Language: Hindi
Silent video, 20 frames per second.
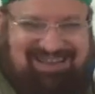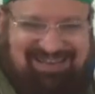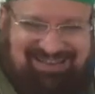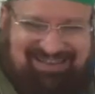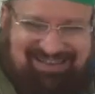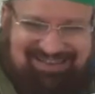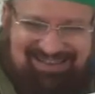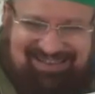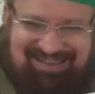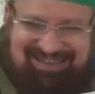
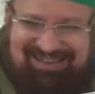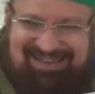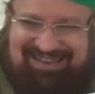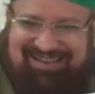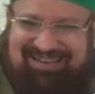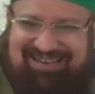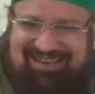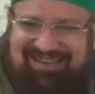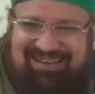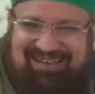गई थी
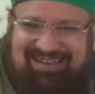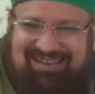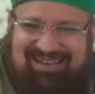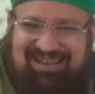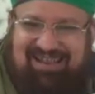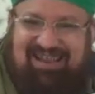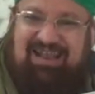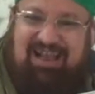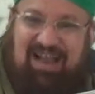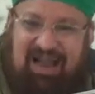
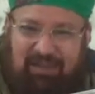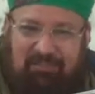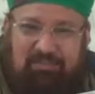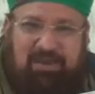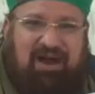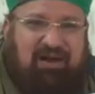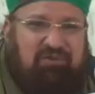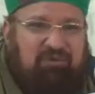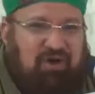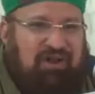
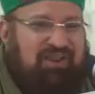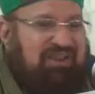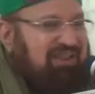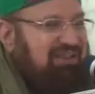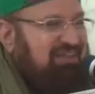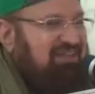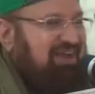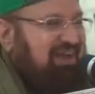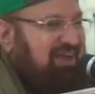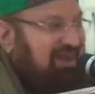काबा वही
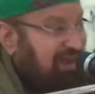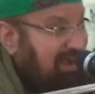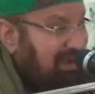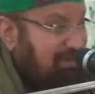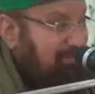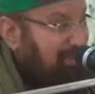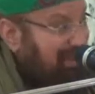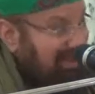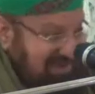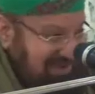था
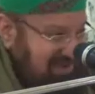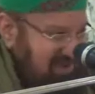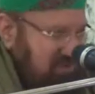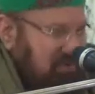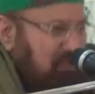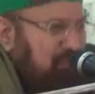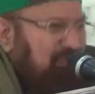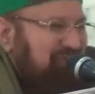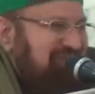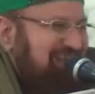काबे की
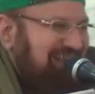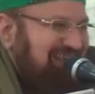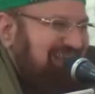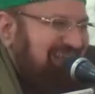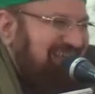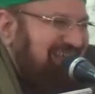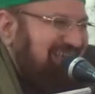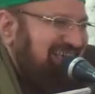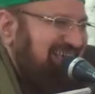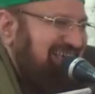रूह
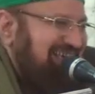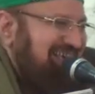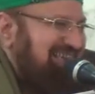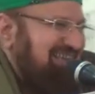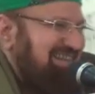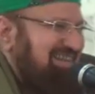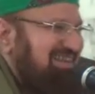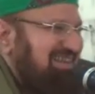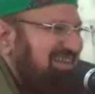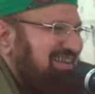चली
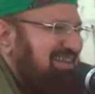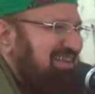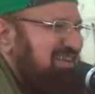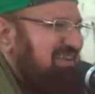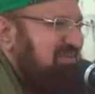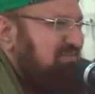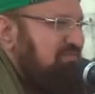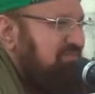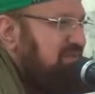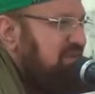गई थी
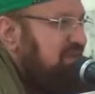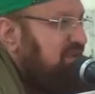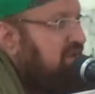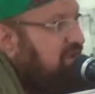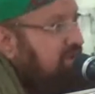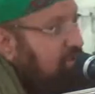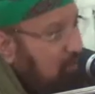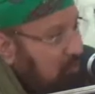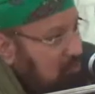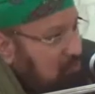
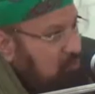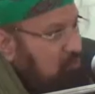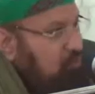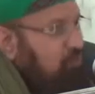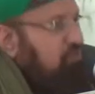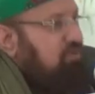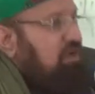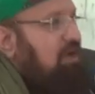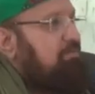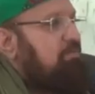
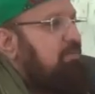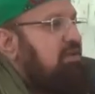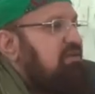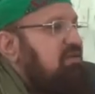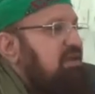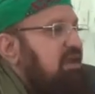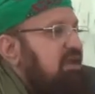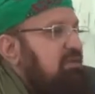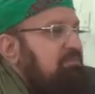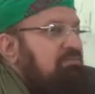हजूर
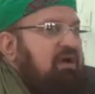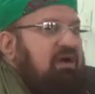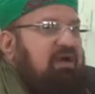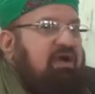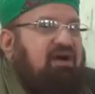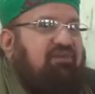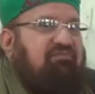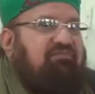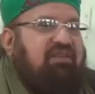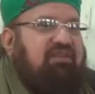वापस आए
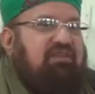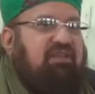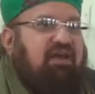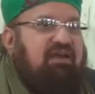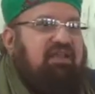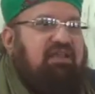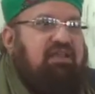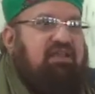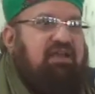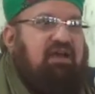मक्का फतेह
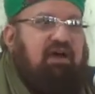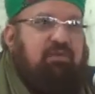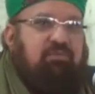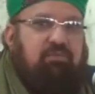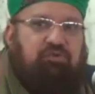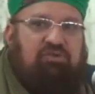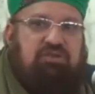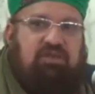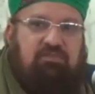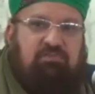किया अब
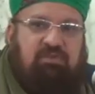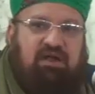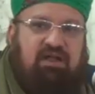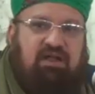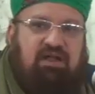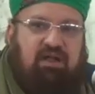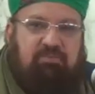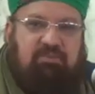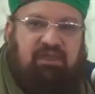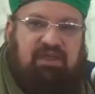उसी
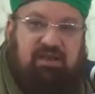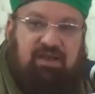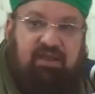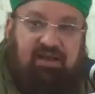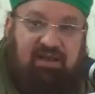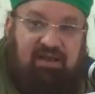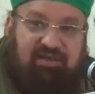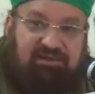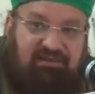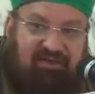मक्का में
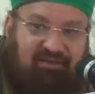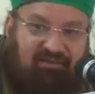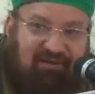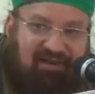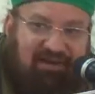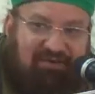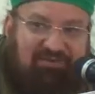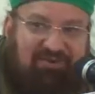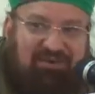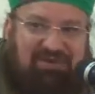रहना
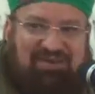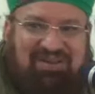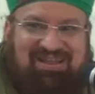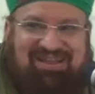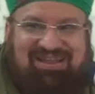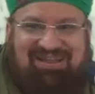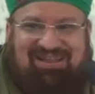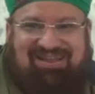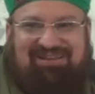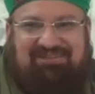सवाब हो
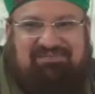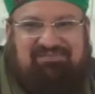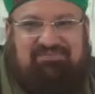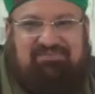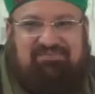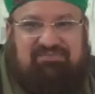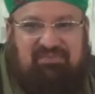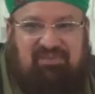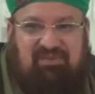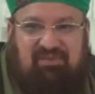गया
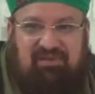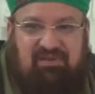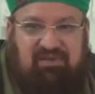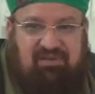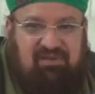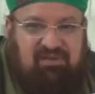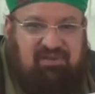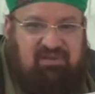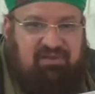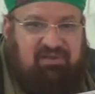
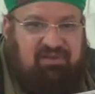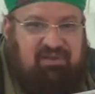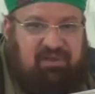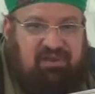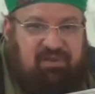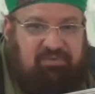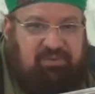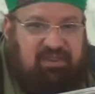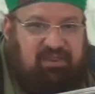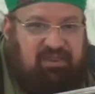
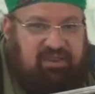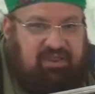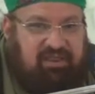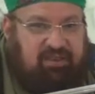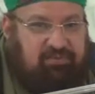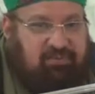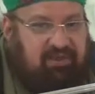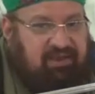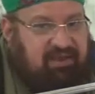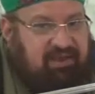नबी के
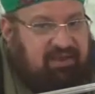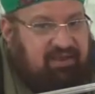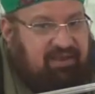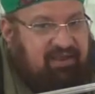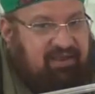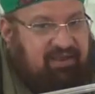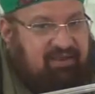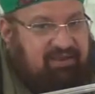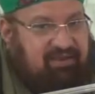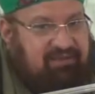
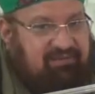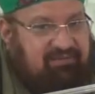बगैर